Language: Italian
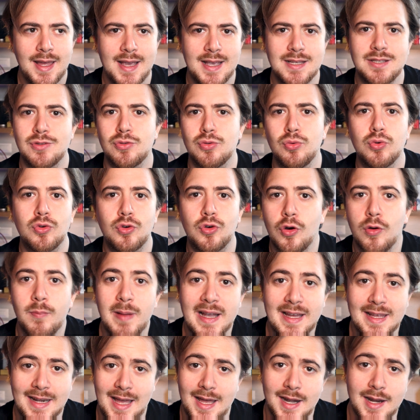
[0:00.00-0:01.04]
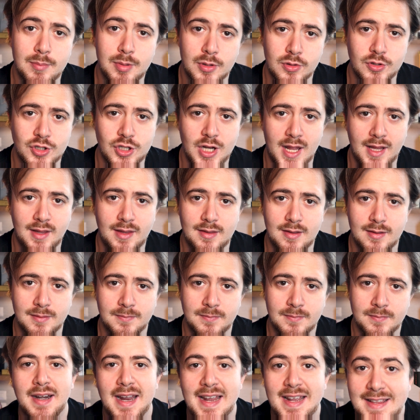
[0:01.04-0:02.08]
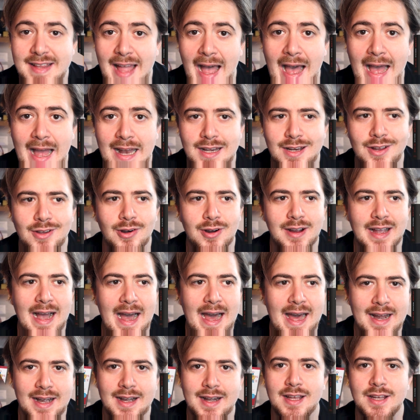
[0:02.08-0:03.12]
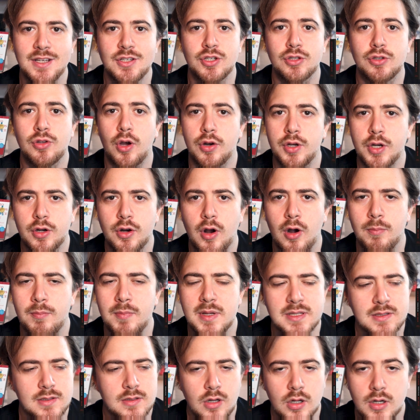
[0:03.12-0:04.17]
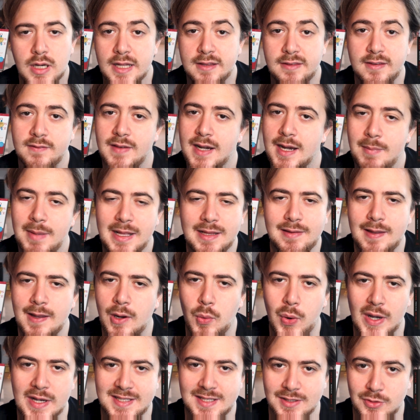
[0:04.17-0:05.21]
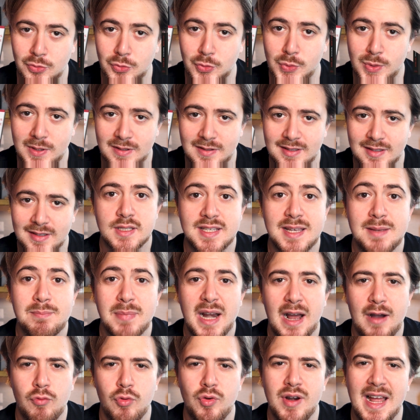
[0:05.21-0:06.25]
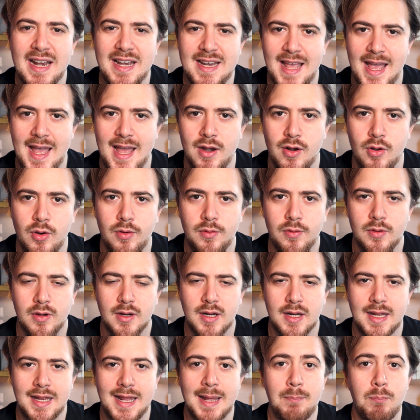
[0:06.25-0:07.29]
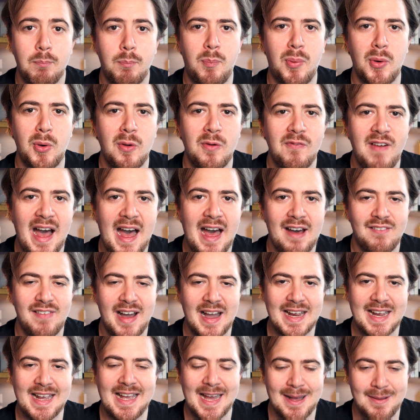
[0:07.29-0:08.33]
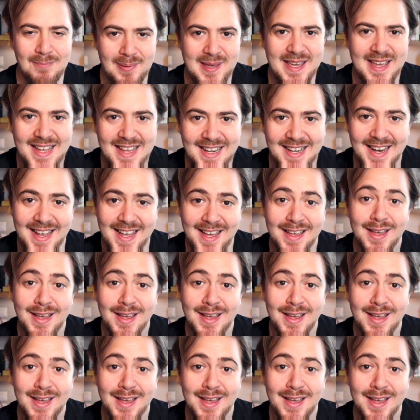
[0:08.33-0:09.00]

e sul come creare progetti. Ray Dalio, Carnage, Tony Robbins, li ho letti veramente quasi tutti. Sembravo un alieno che provava a capire